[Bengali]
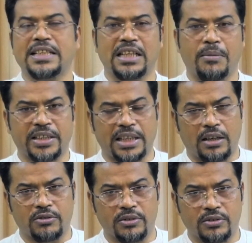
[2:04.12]
বাসে হামলা
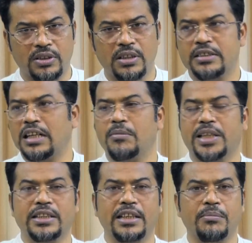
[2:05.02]
চালানো হলো
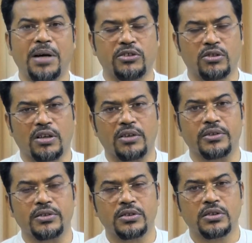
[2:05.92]
সাংবাদিকদেরকে মারধর করা
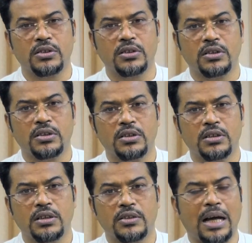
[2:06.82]
হলো
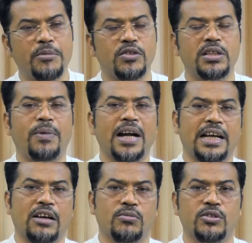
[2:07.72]
তা আমি যদি পাল্টা
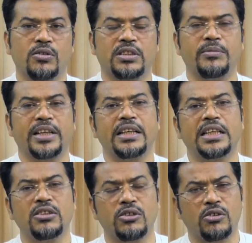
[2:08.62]
আক্রমণ করতাম এখানে
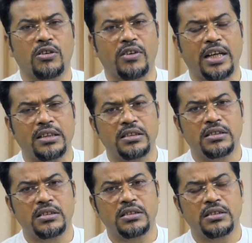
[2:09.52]
কি হইতো ঘটনা
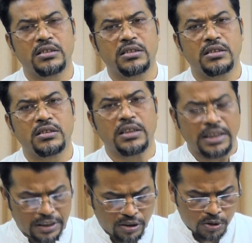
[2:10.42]

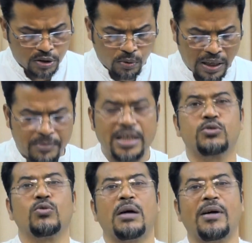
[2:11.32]
এই সমস্ত ওলামা
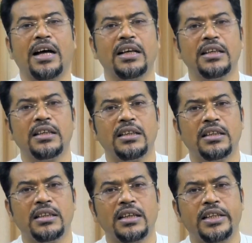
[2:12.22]
তোলাবা
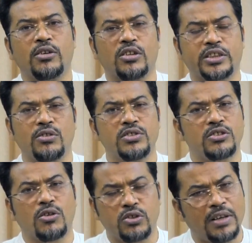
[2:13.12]
এতে রক্তে
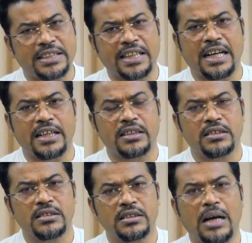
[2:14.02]
রঞ্জিত হতো রাস্তাঘাট
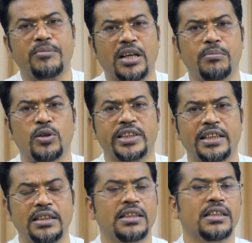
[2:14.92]
আপনারা
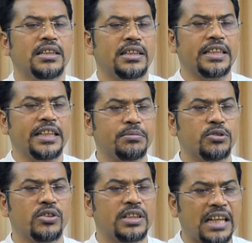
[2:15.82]
বলতেন যে
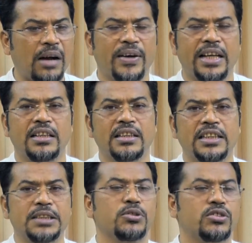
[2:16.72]
হিজবুত তৈদ কাফের
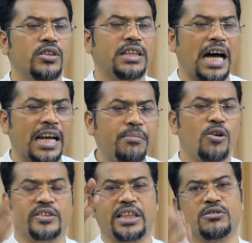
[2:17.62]
হিজবুত তৈদ আলেম
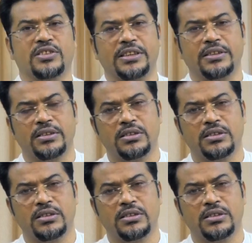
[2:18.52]
হত্যা করছে